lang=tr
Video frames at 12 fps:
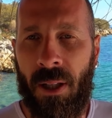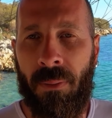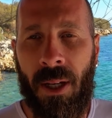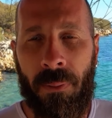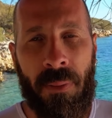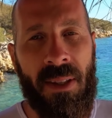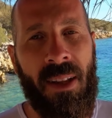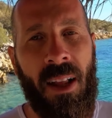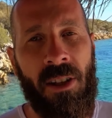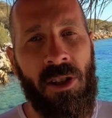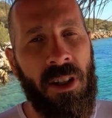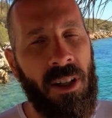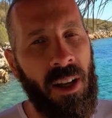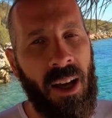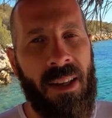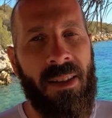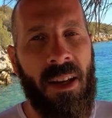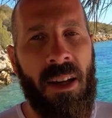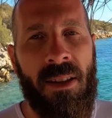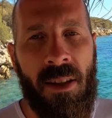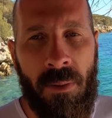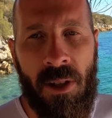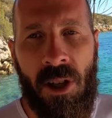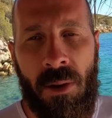batmak biz dalgıçların asla
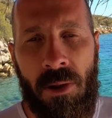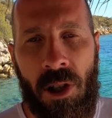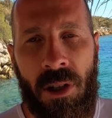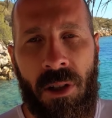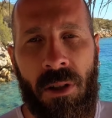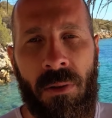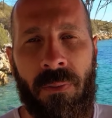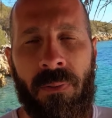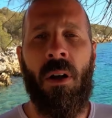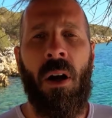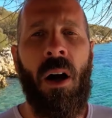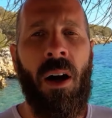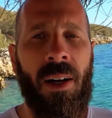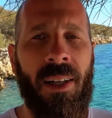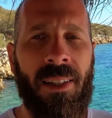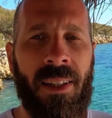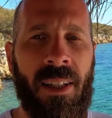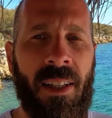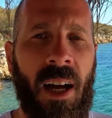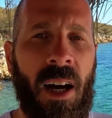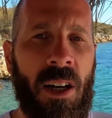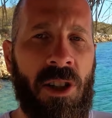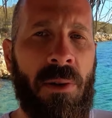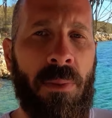istemeyeceği bir şeydir. Ağırlıkların
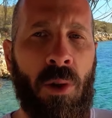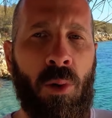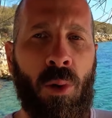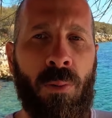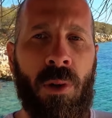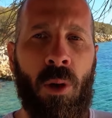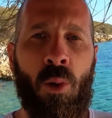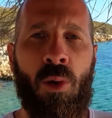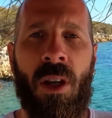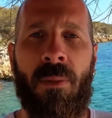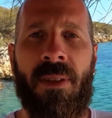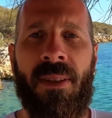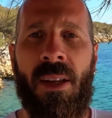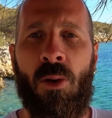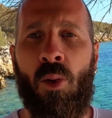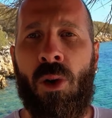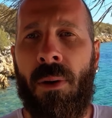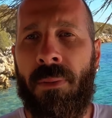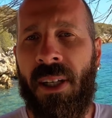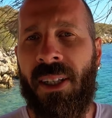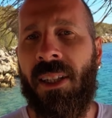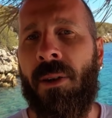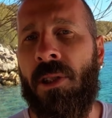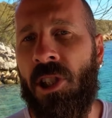acil bir durumda üzerimizden suya
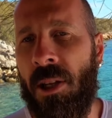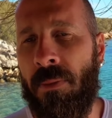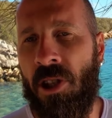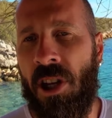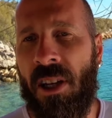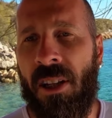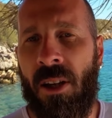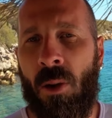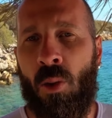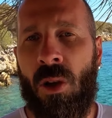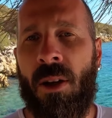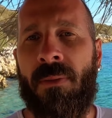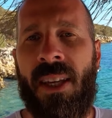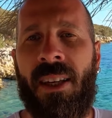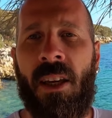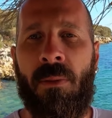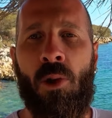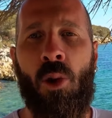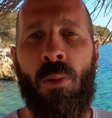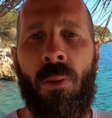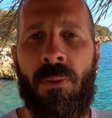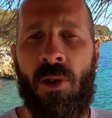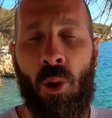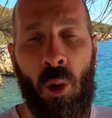bırakılabilecek bir şekilde üzerimize giymiş
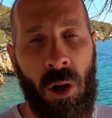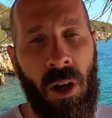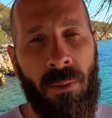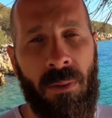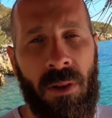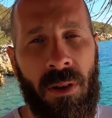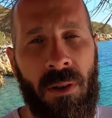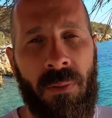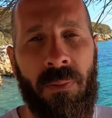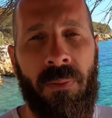olmamız çok önemlidir.